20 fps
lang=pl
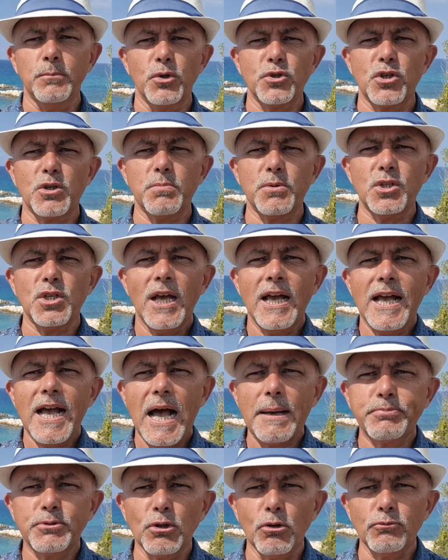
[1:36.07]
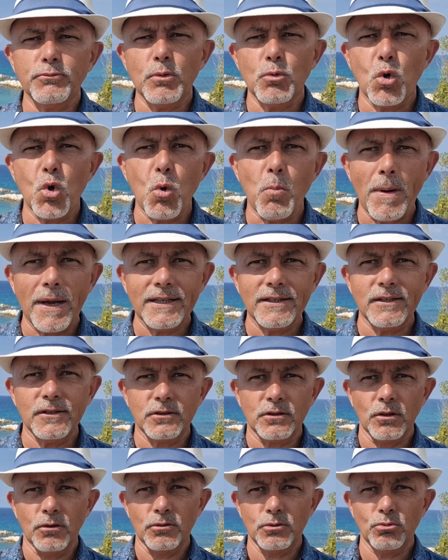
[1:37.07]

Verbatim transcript: możesz być absolutnym humanistą,